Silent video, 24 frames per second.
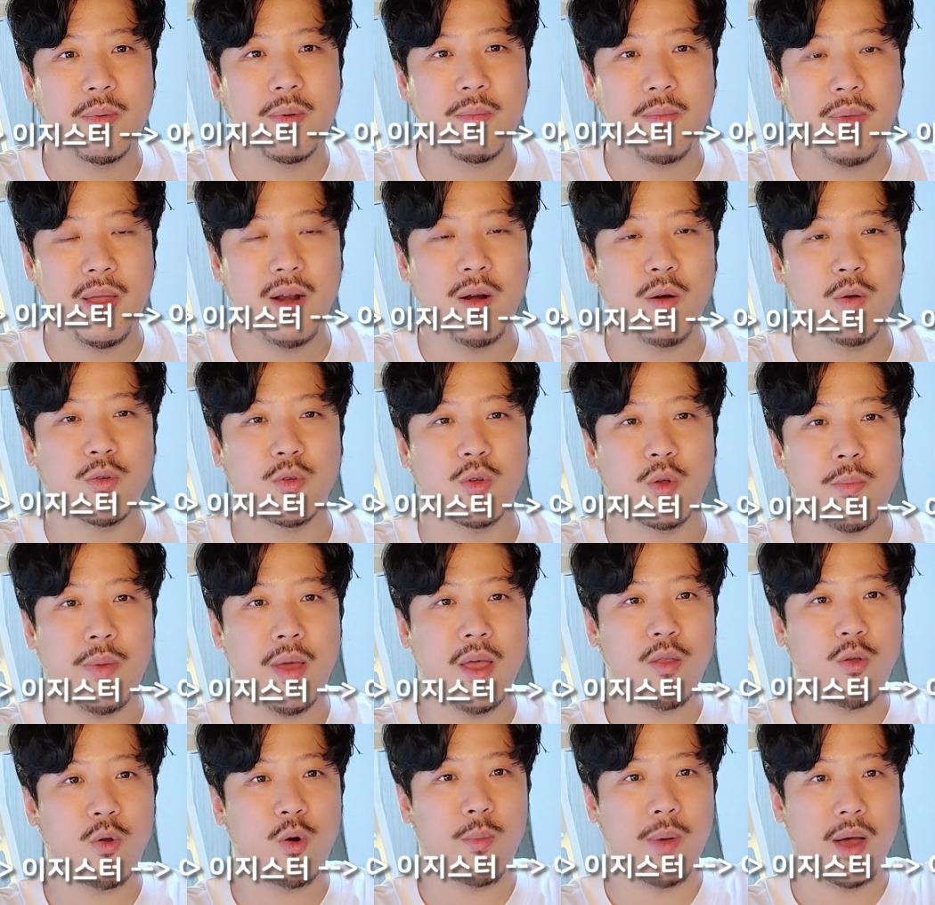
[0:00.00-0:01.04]
팬 로스터
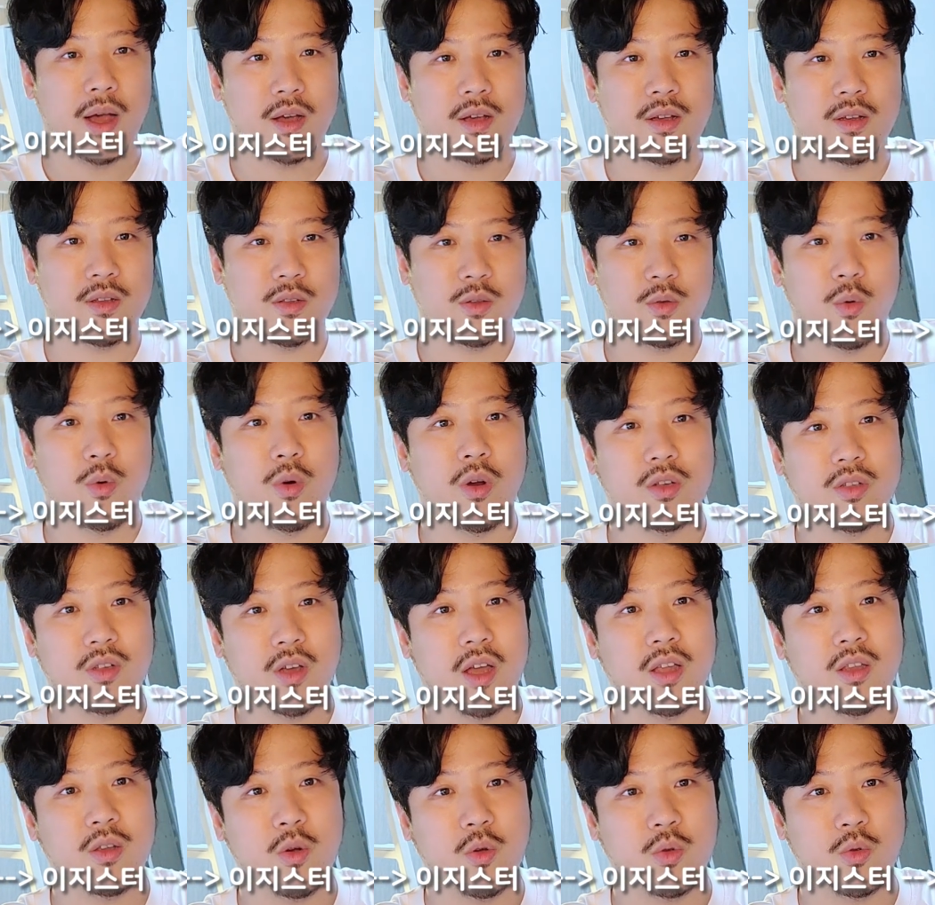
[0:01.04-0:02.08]
팬으로 막 돌려서
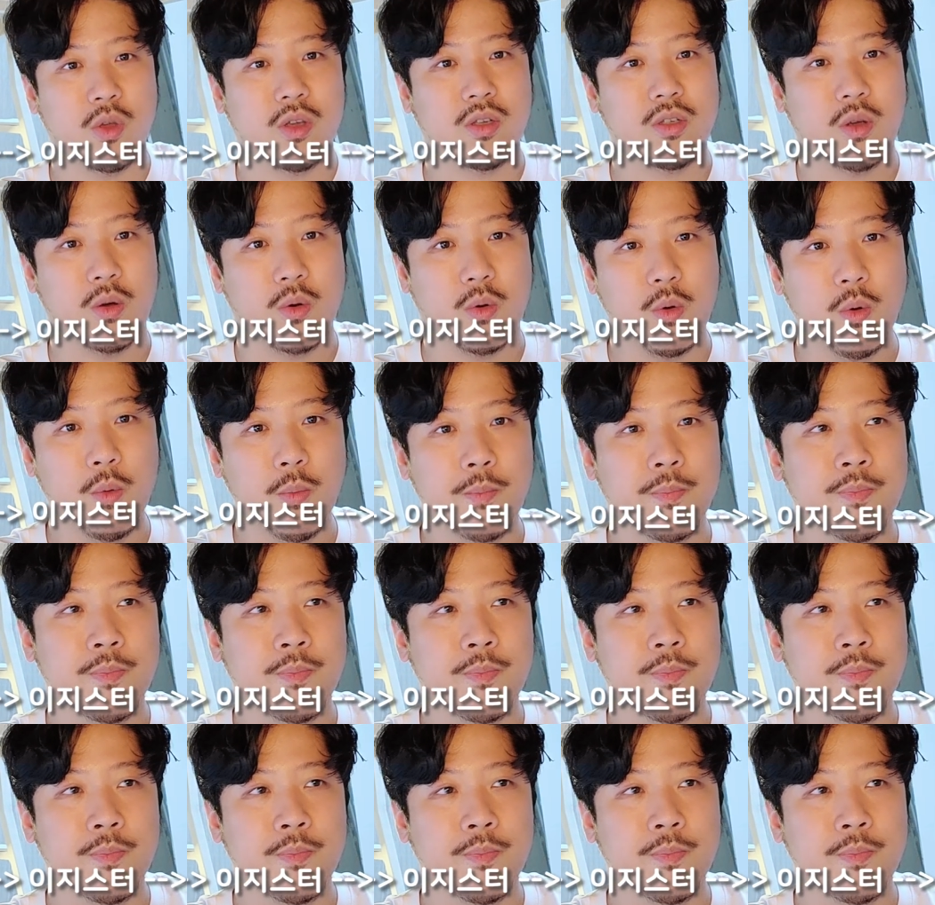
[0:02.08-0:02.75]
하는 것도 했었고